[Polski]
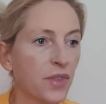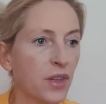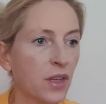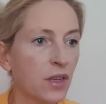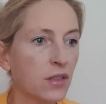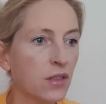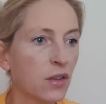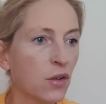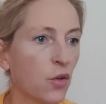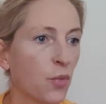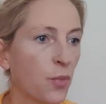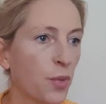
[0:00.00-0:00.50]

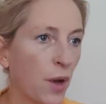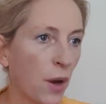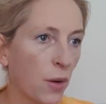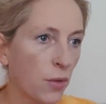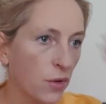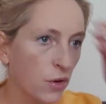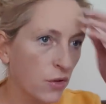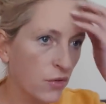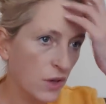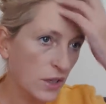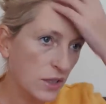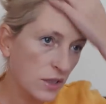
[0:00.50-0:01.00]
Mm,
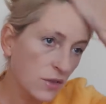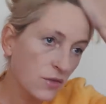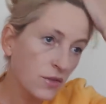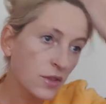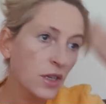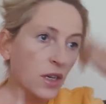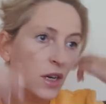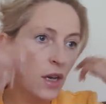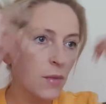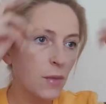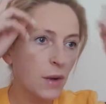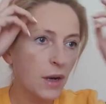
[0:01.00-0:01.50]
Zakupiłam go właśnie w
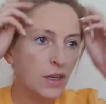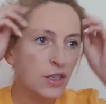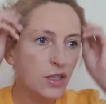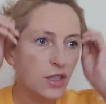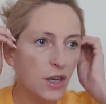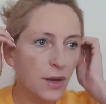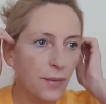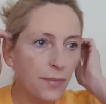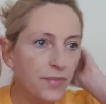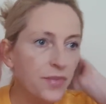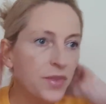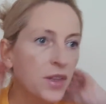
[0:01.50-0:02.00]
TK
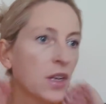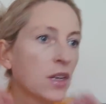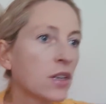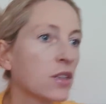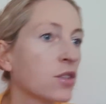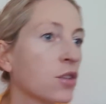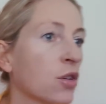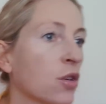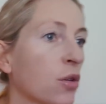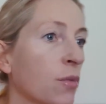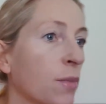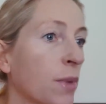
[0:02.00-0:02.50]
Maxie,
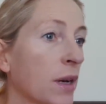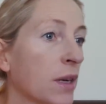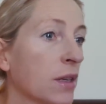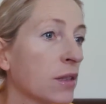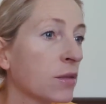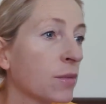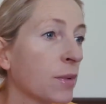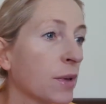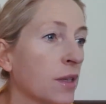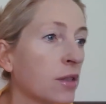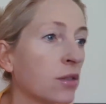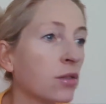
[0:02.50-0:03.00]
z czego
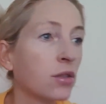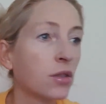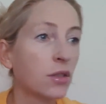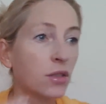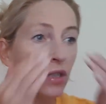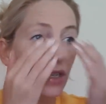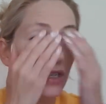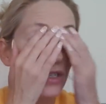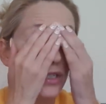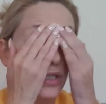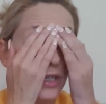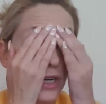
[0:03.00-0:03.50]
bardzo, bardzo
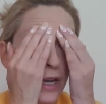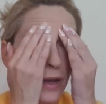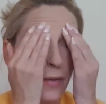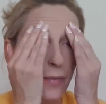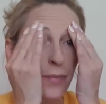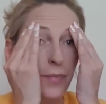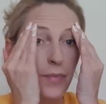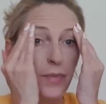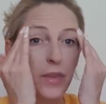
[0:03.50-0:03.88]
się cieszę.